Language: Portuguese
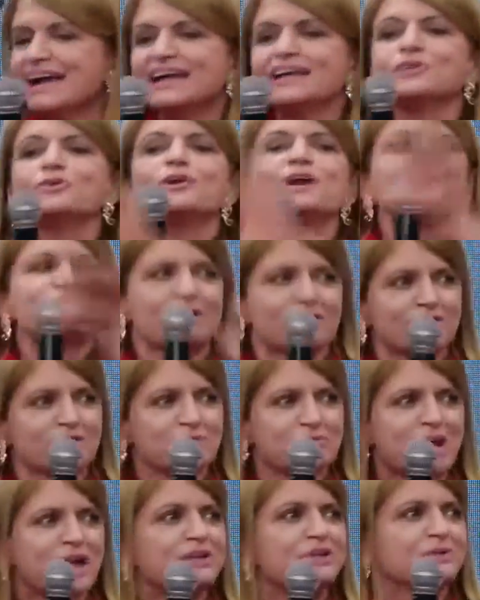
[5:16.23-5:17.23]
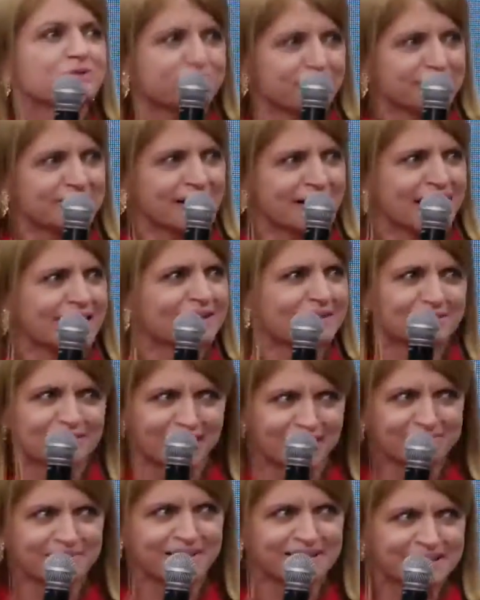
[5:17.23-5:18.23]
E não levava no médico, não fazia nada, não
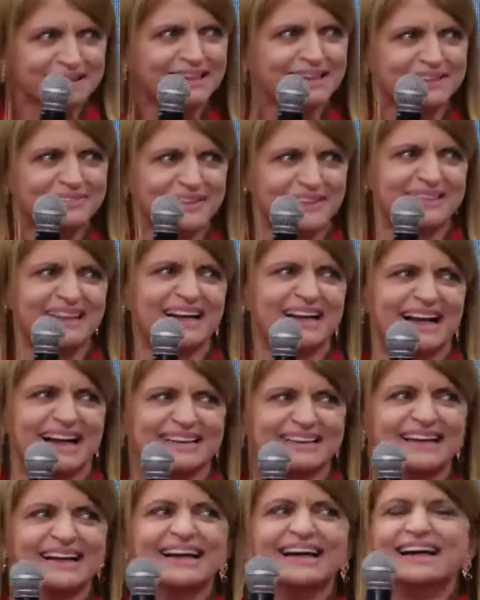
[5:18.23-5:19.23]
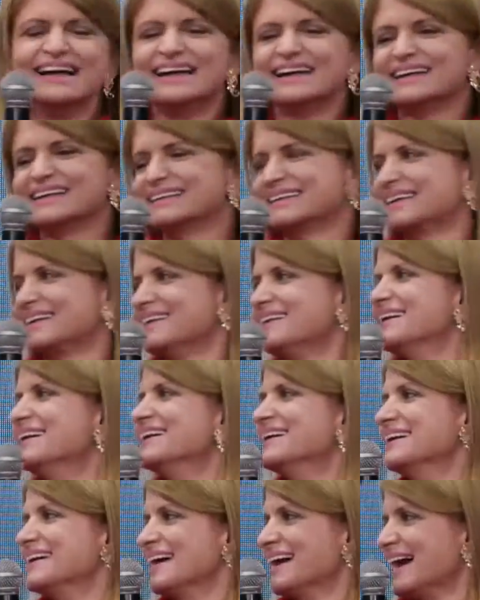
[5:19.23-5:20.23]
dava vacina, não fazia nada. Verdade.
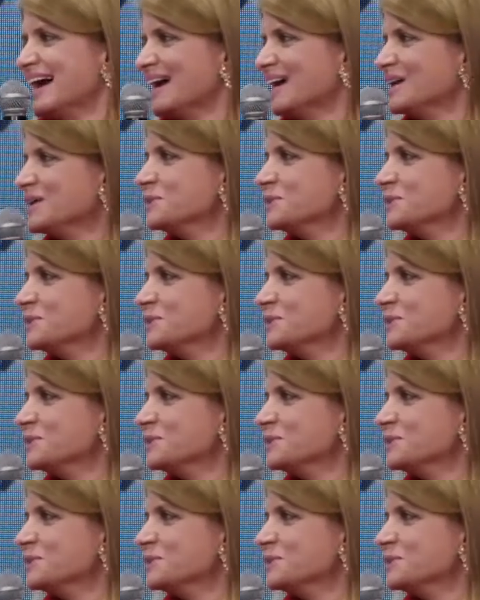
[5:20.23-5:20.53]
Então, é. hoje, é.